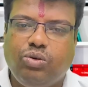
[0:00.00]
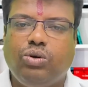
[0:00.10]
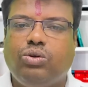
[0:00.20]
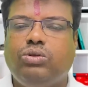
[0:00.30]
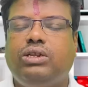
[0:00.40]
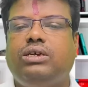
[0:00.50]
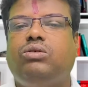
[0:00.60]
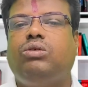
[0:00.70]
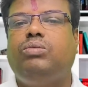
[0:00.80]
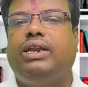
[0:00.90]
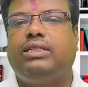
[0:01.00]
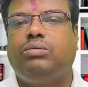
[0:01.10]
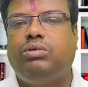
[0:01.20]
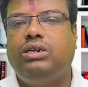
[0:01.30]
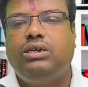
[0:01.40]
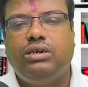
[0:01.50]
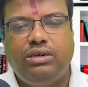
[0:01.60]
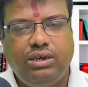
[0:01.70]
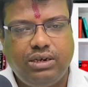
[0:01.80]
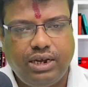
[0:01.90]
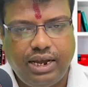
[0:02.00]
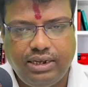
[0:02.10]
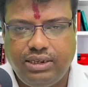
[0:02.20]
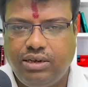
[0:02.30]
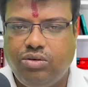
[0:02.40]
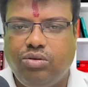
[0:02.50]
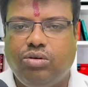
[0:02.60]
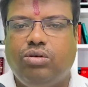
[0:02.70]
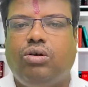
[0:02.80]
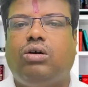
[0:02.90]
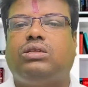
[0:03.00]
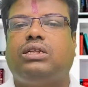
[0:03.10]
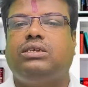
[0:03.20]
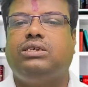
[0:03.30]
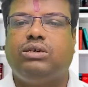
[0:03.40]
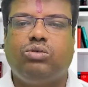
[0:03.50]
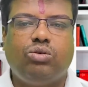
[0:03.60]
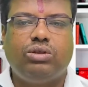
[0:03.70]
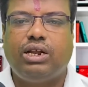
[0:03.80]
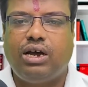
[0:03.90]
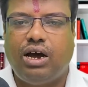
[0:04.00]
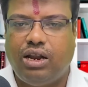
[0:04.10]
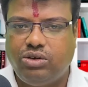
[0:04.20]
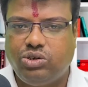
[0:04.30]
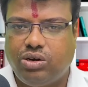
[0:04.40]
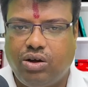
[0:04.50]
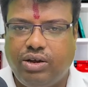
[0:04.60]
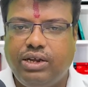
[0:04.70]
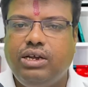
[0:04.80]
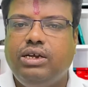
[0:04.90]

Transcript: কোন কোন দিকগুলো মিলাতে বলি ঠিক এই দিকগুলো অর্থাৎ যে গ্রহ দ্বারা আলোচনা হয়